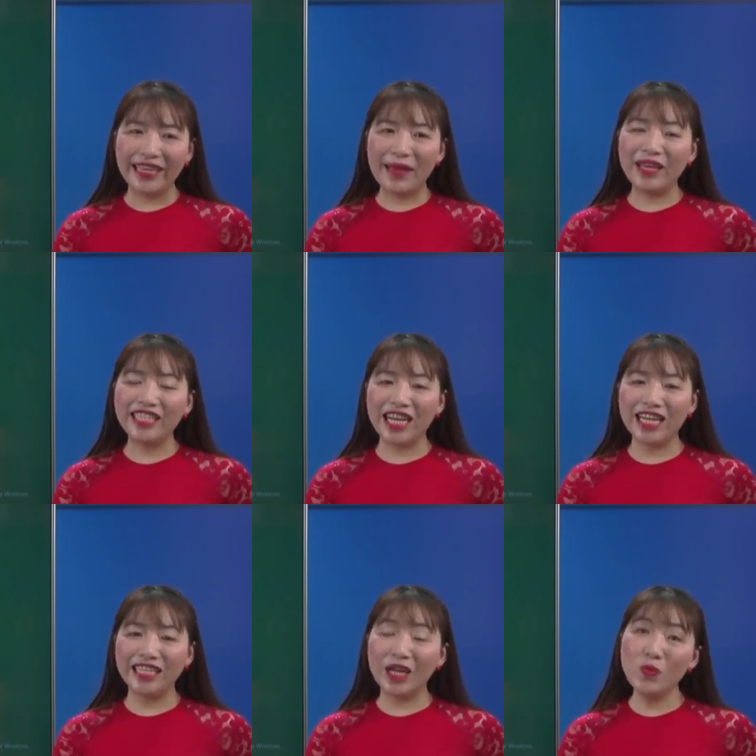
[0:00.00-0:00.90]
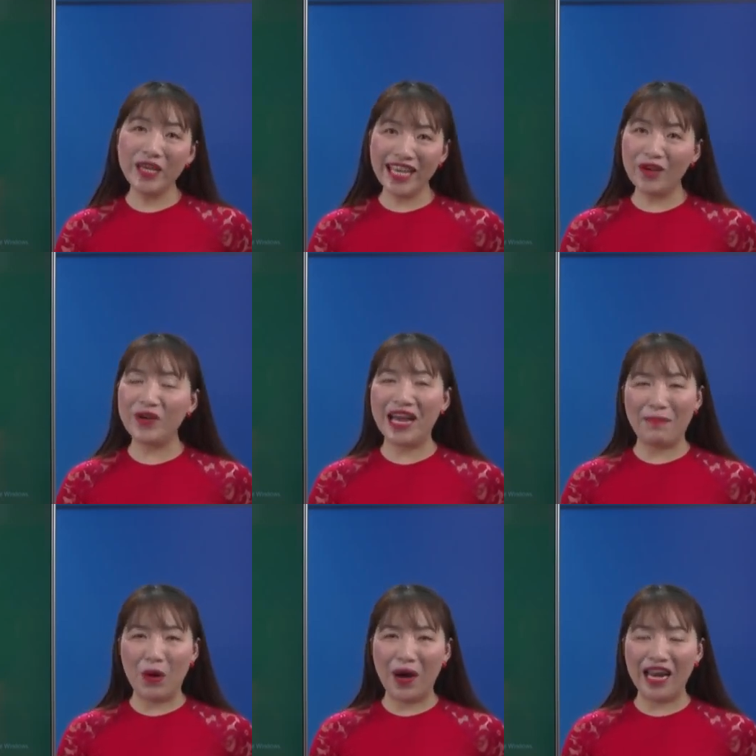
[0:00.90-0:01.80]
Các em thấy rằng cái nguyên nhân của nạn
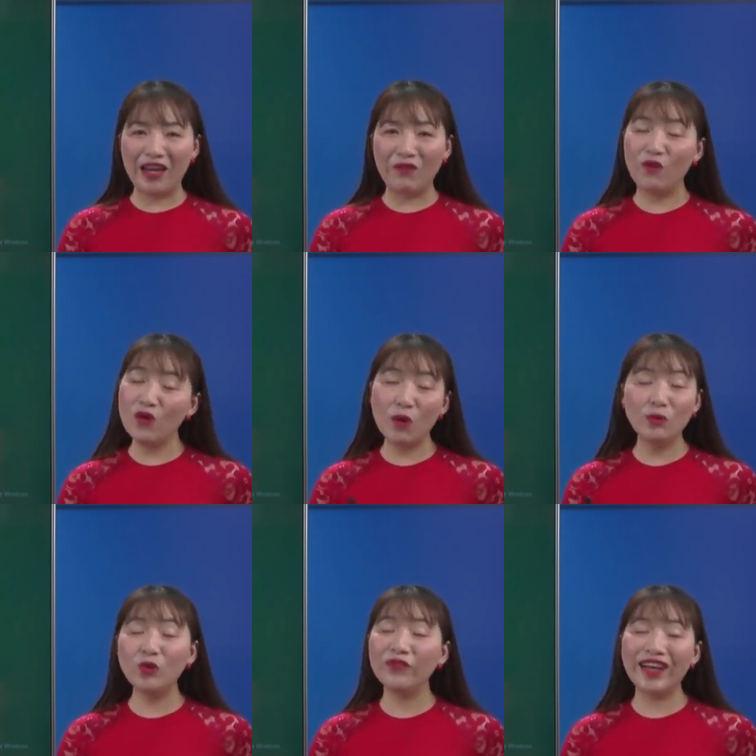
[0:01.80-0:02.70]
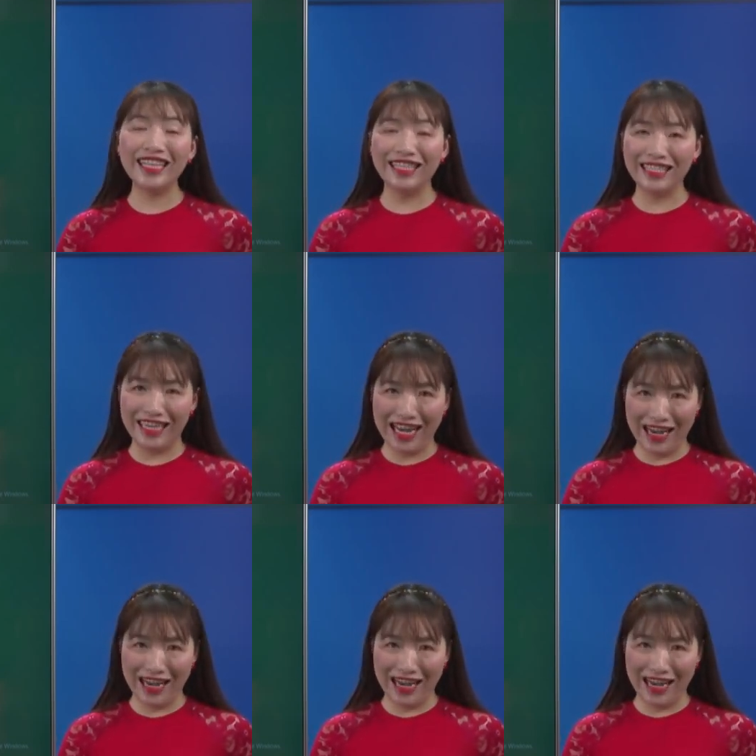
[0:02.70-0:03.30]
bạo hành vốn không xuất phát từ người